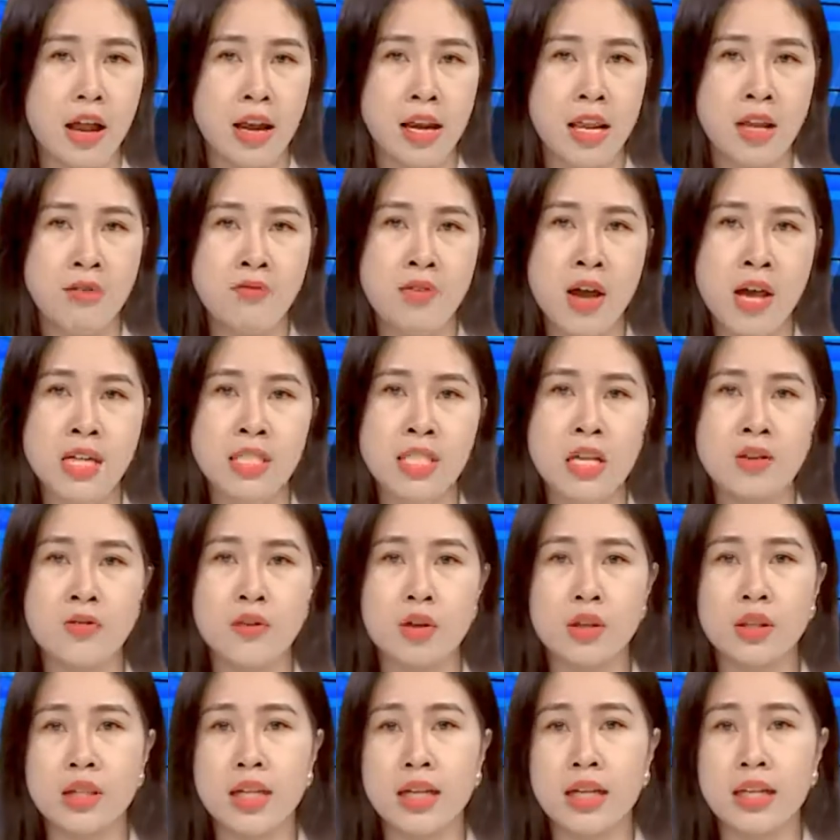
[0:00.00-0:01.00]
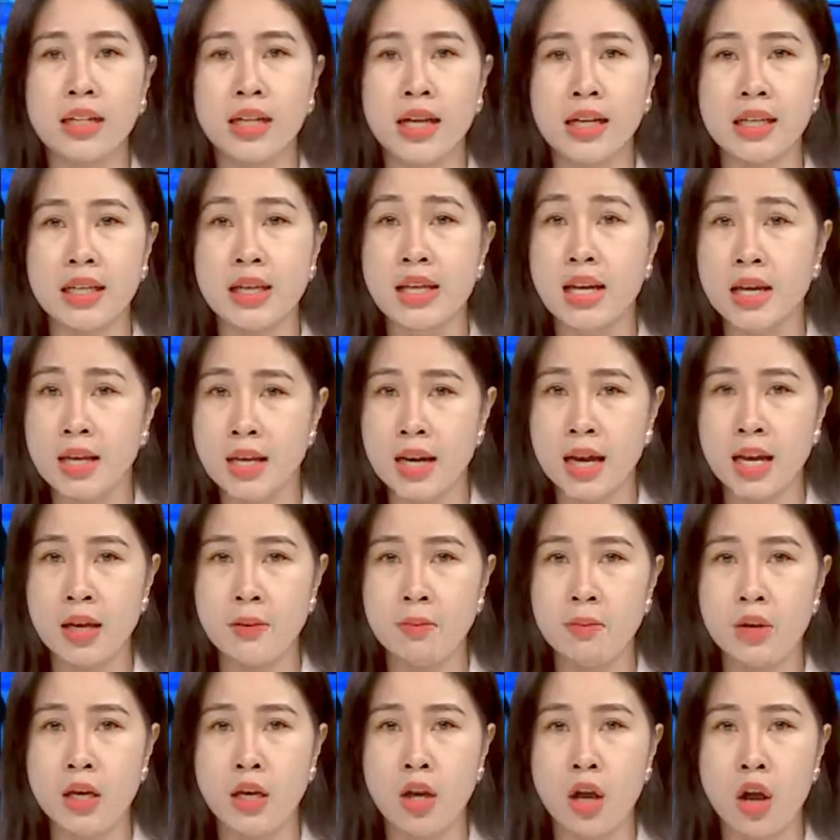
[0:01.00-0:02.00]
Litva rơi vào tình cảnh hiện nay
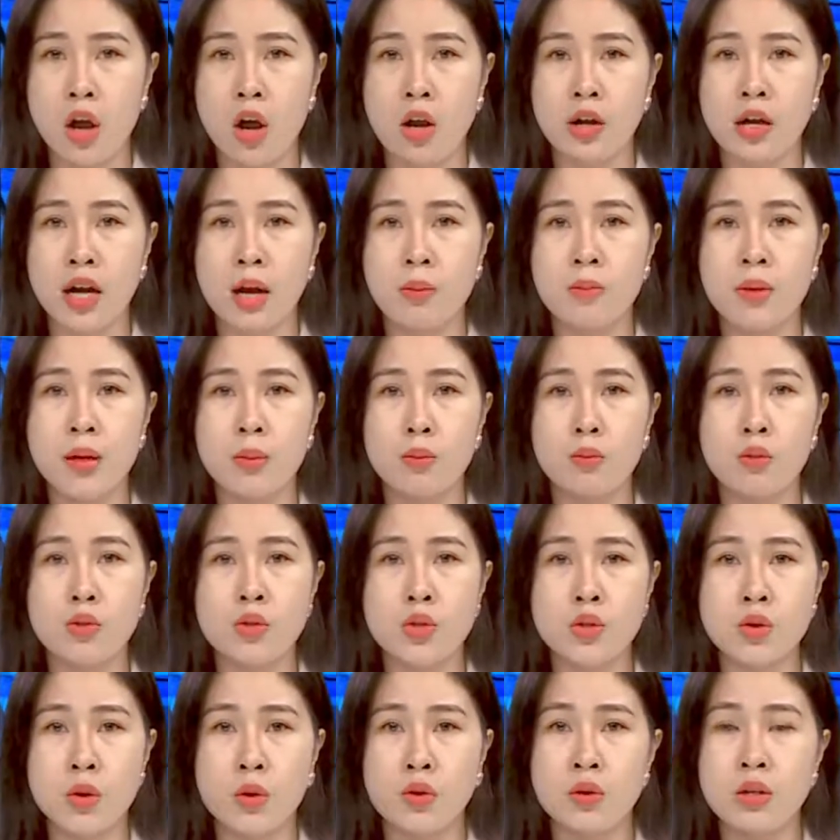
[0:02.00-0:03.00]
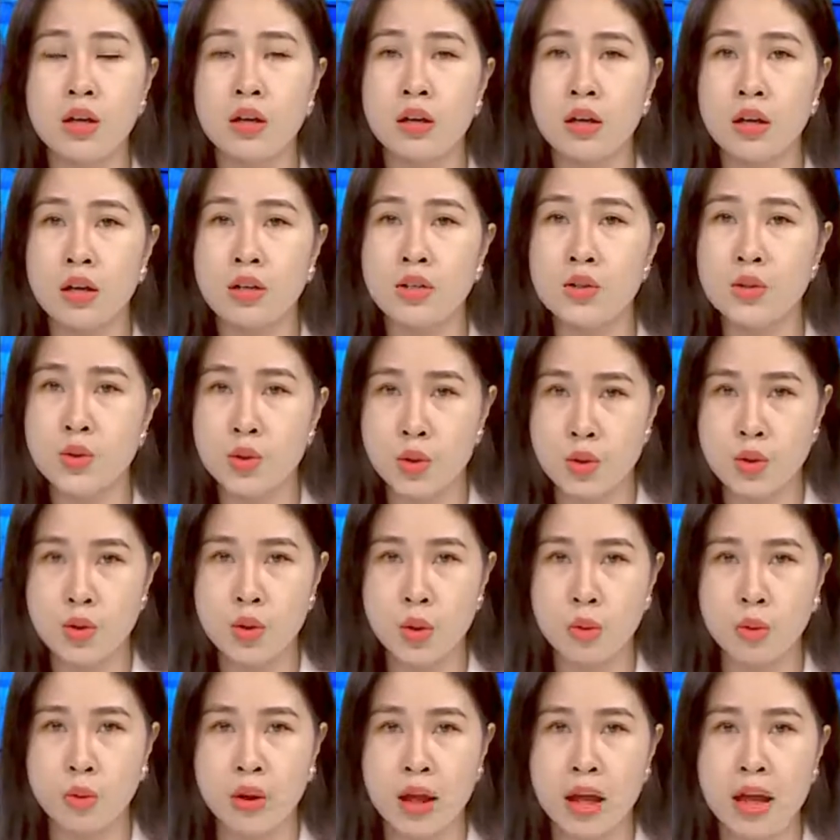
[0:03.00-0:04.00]
bởi họ đã bị một số nước lớn xúi
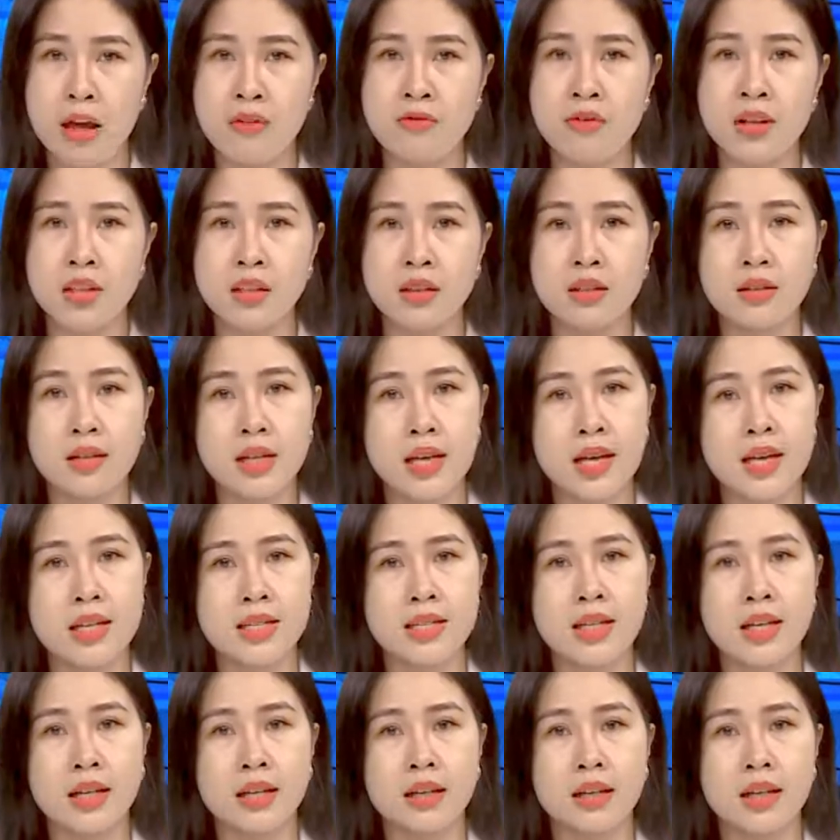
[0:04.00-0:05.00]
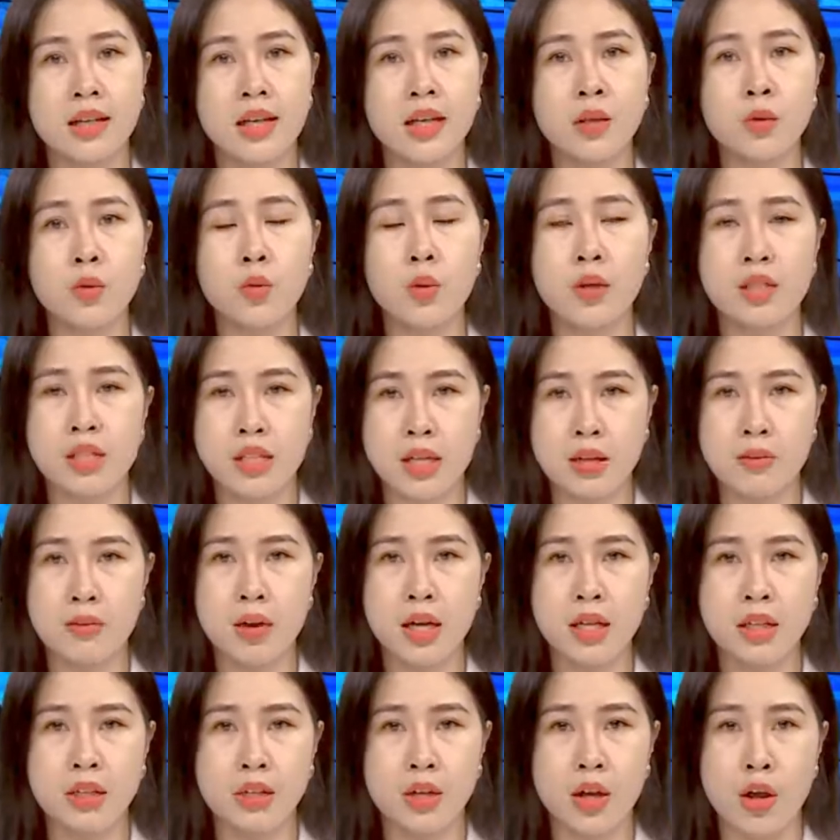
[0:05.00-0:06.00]
dục và tự hy sinh lợi ích của chính
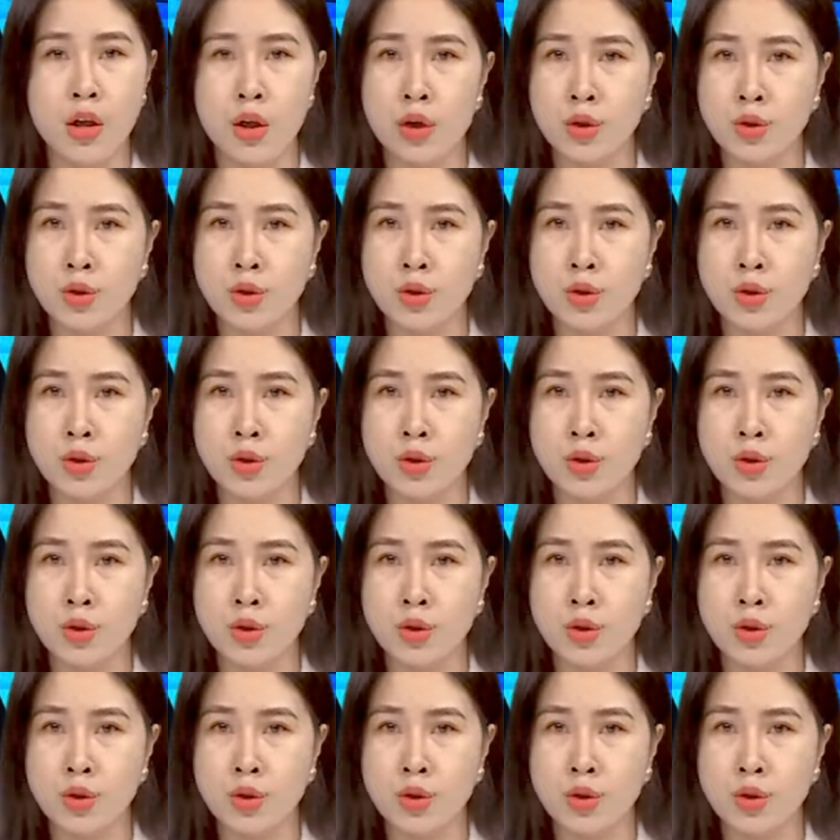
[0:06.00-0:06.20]
mình.